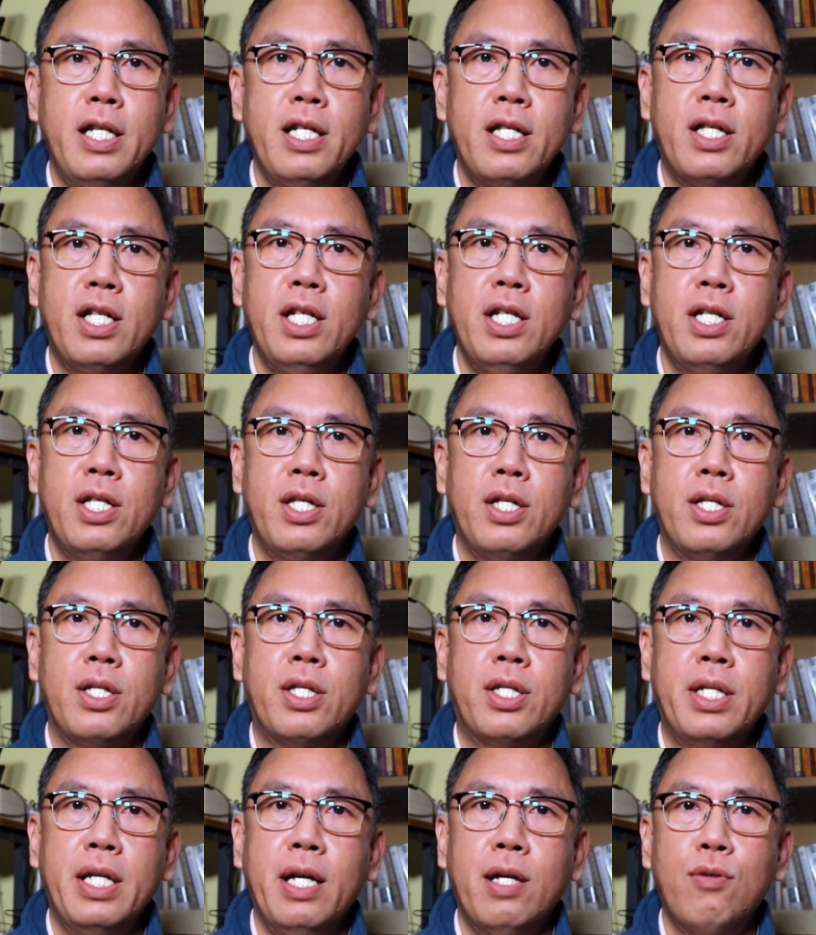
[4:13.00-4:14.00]
意定
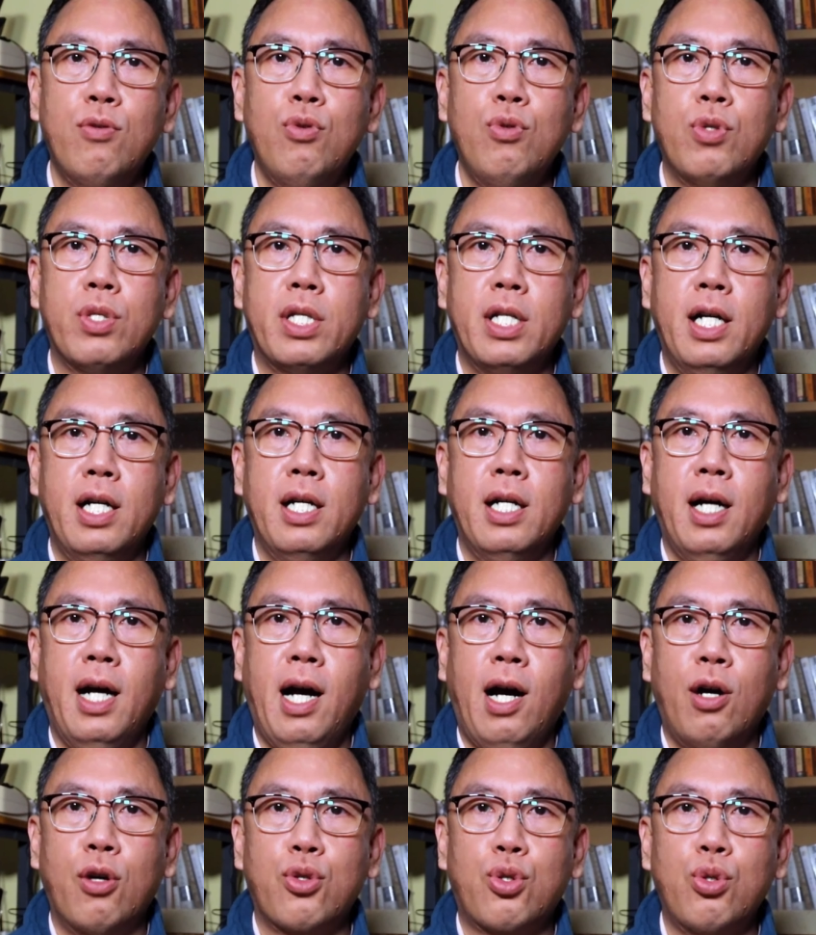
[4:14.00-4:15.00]
监护的
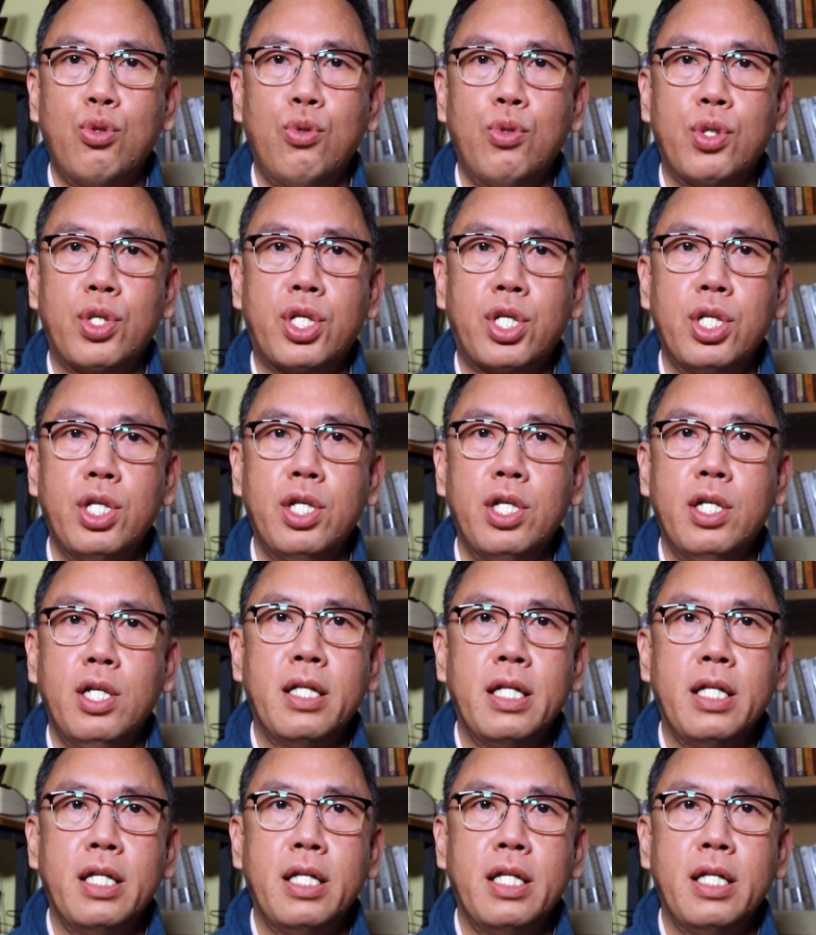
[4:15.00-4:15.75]
好处是，